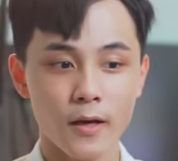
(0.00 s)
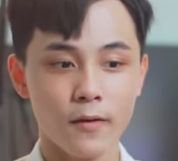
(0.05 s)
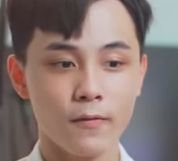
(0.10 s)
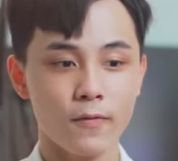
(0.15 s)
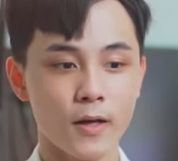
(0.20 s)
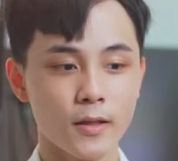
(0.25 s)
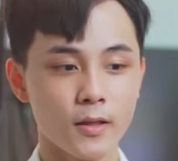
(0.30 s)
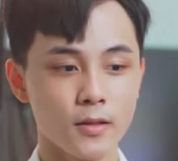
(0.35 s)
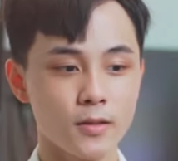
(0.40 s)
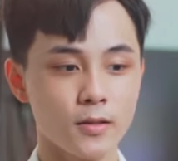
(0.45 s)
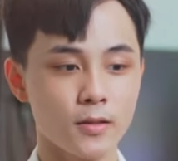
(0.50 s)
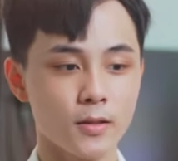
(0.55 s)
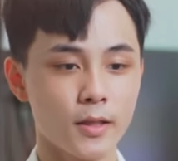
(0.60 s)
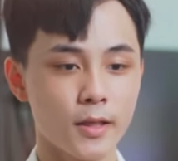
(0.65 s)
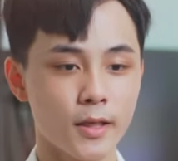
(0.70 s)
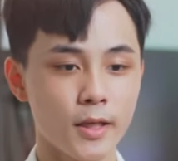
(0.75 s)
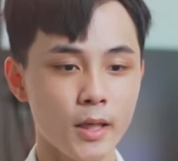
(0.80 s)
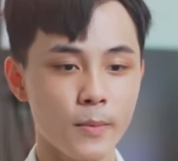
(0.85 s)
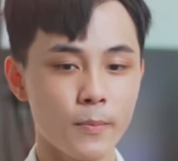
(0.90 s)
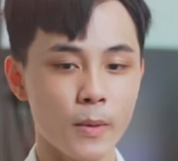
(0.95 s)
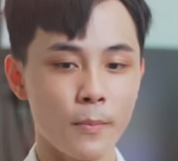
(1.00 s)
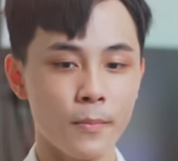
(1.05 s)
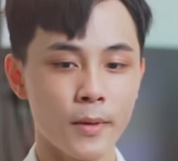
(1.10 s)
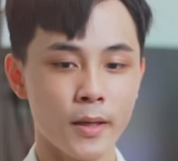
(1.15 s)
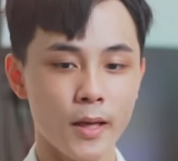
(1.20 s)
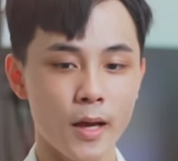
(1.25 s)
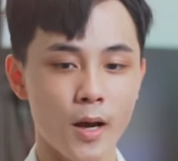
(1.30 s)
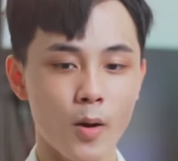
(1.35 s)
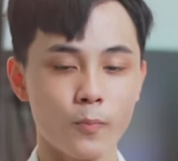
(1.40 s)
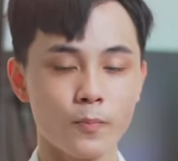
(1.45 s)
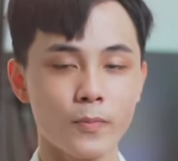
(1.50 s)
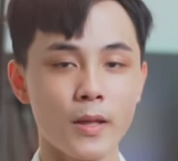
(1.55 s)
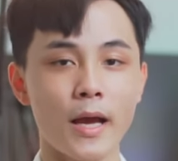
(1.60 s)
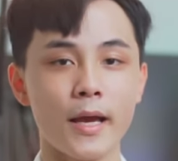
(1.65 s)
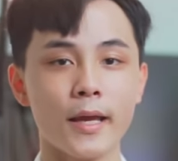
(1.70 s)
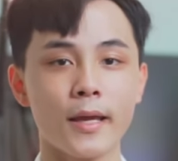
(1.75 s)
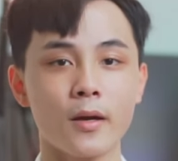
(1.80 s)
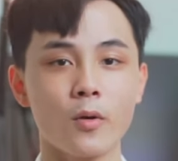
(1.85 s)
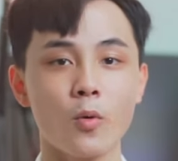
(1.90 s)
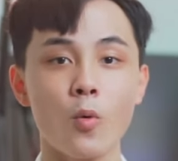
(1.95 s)
Và thực sự thì khi mà mình học
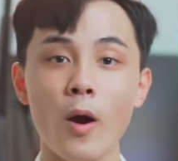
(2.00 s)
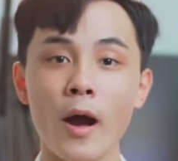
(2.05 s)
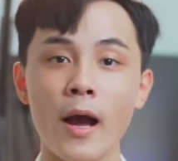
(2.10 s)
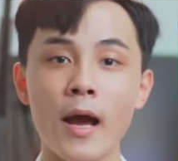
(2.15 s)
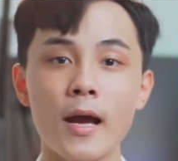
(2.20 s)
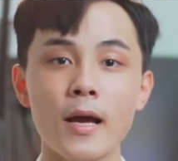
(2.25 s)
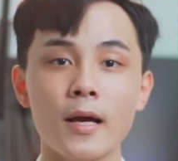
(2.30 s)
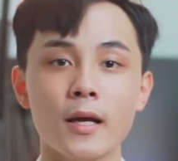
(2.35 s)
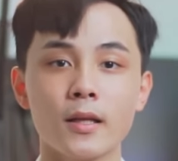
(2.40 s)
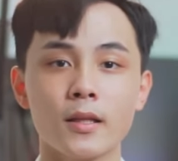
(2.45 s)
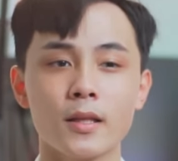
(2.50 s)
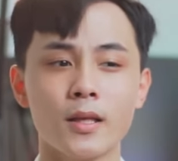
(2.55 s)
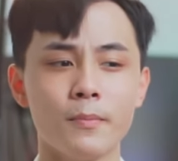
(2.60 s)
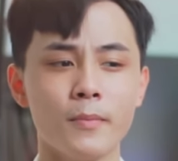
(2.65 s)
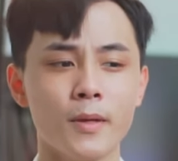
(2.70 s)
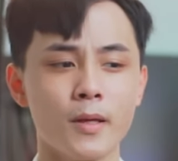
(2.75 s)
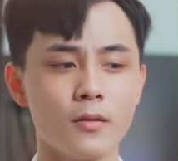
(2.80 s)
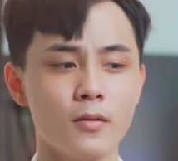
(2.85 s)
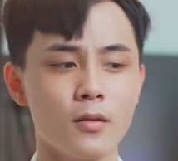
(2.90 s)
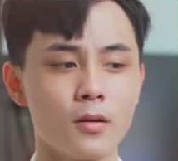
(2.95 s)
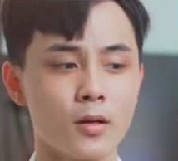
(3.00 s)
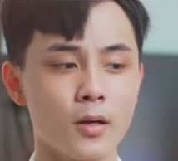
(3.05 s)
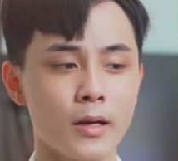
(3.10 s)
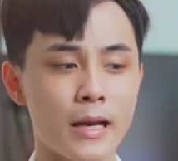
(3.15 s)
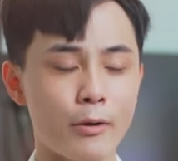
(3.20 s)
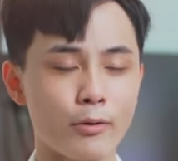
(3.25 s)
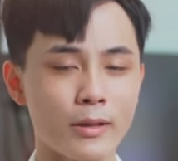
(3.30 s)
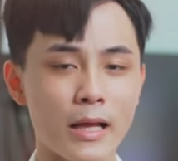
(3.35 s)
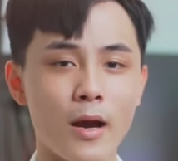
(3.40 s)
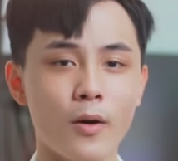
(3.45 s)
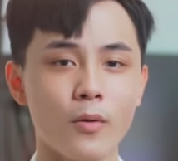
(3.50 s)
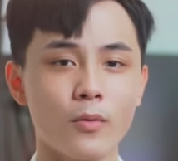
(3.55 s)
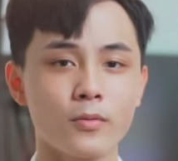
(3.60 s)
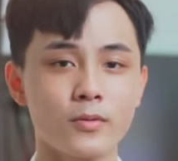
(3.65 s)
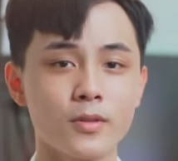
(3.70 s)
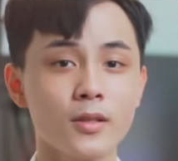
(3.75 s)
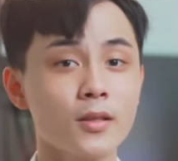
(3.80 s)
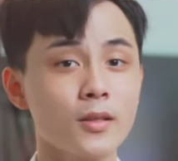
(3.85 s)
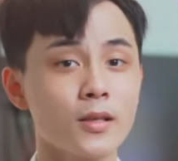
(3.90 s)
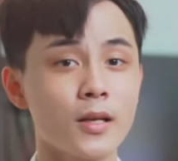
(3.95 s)
tại khoa thì mình được đào tạo
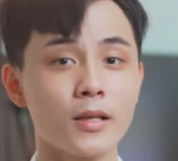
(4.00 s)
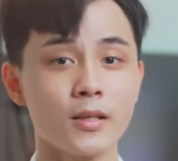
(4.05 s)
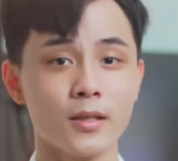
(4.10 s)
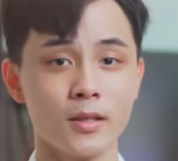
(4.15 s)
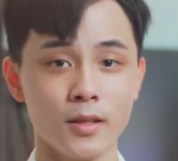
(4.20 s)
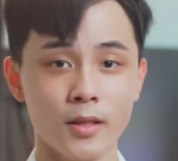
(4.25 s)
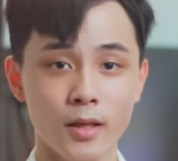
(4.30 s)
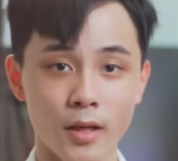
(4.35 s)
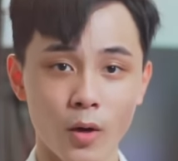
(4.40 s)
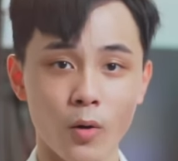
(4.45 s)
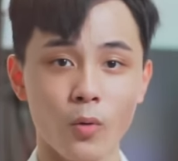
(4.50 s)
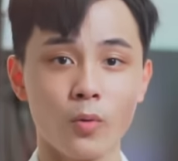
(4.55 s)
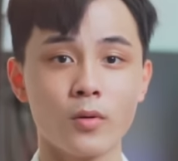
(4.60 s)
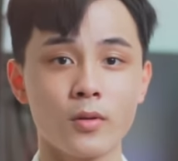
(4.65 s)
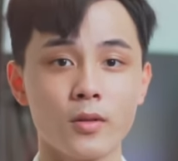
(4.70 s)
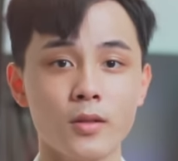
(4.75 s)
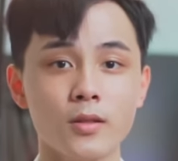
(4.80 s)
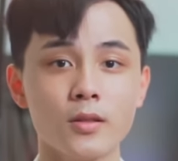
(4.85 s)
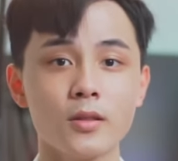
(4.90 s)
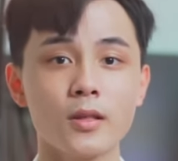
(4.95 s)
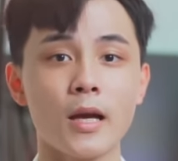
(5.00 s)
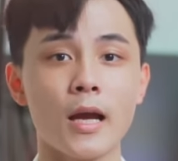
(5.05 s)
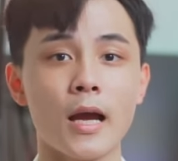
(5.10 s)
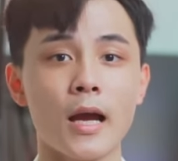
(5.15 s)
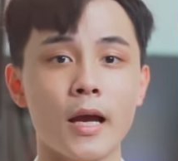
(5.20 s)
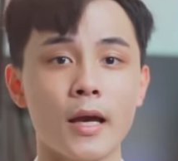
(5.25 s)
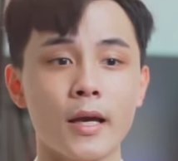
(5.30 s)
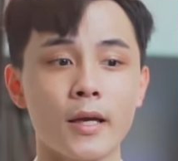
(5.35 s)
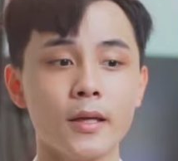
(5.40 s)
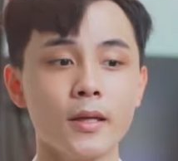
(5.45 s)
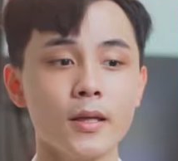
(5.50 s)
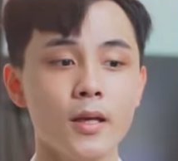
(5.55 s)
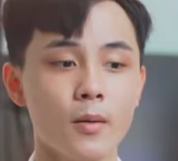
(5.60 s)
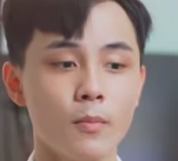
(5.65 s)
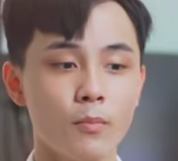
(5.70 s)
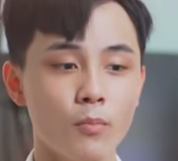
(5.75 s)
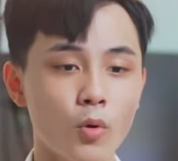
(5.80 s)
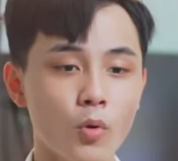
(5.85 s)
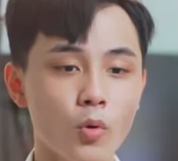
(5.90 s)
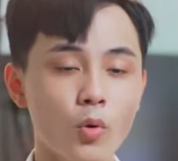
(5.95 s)
rất là nhiều những cái
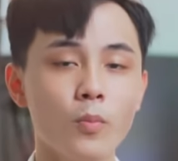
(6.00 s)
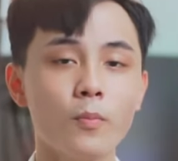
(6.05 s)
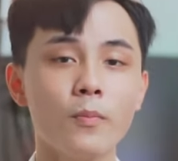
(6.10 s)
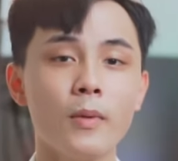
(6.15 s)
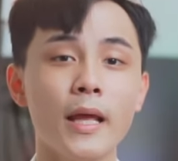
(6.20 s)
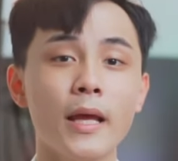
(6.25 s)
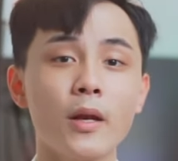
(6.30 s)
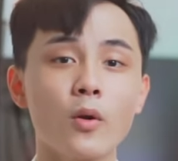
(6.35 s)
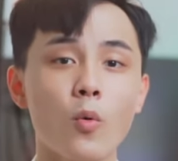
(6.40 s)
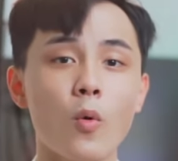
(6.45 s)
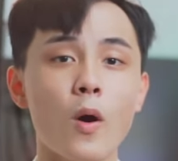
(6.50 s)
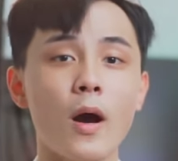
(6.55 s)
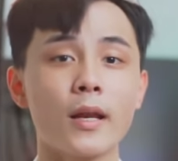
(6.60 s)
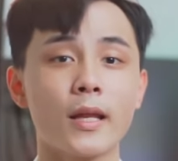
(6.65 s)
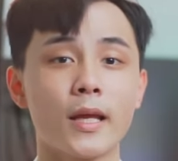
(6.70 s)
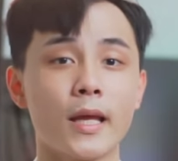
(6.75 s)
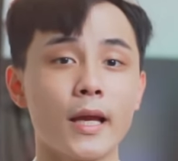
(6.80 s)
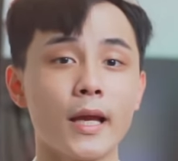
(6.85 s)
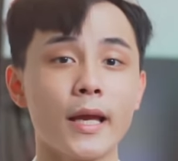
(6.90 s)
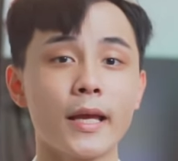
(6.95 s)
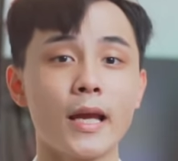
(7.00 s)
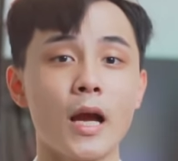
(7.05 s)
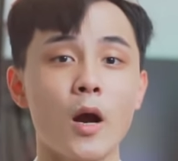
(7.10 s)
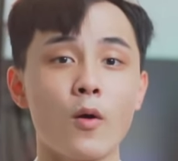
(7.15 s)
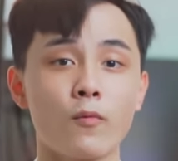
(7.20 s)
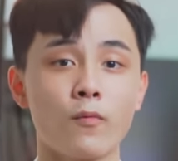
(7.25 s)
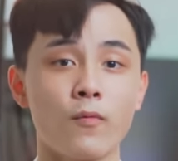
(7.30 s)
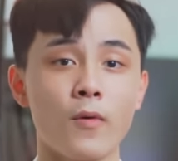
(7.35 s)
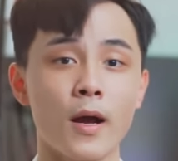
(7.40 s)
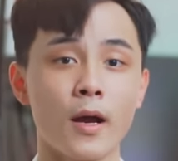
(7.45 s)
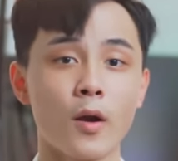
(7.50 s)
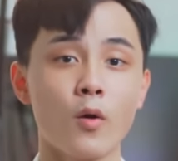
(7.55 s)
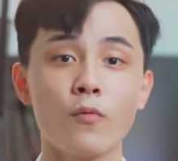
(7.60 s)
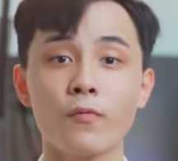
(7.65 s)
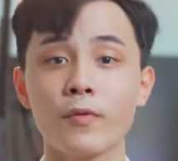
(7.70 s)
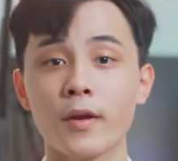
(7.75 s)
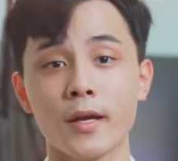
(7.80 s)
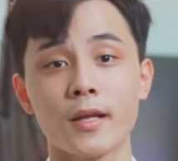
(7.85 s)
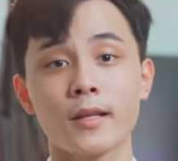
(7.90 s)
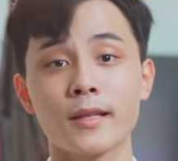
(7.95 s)
module liên quan đến cái ngành học và
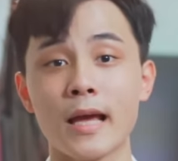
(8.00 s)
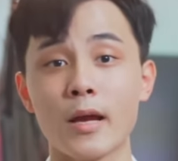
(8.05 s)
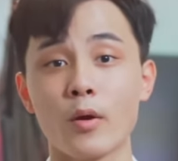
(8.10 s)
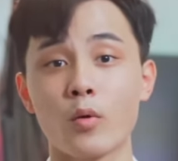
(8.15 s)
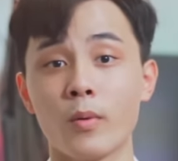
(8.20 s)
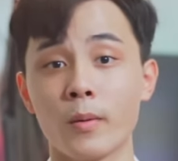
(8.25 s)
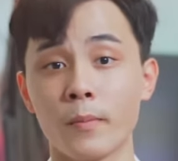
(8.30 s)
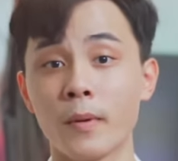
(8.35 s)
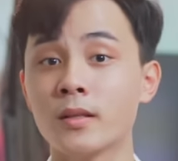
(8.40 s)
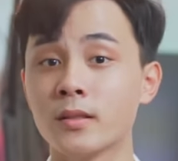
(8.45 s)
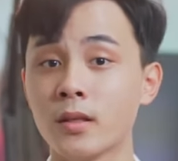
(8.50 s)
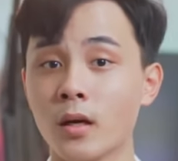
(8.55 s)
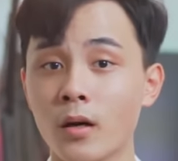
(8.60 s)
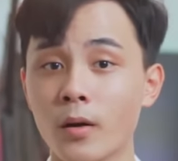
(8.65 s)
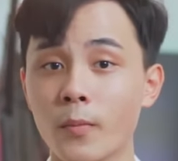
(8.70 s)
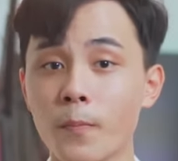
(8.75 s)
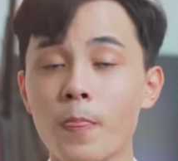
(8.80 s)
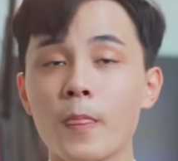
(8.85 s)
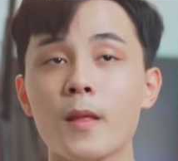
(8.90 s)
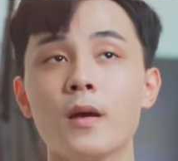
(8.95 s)
công việc hiện tại của mình bây giờ.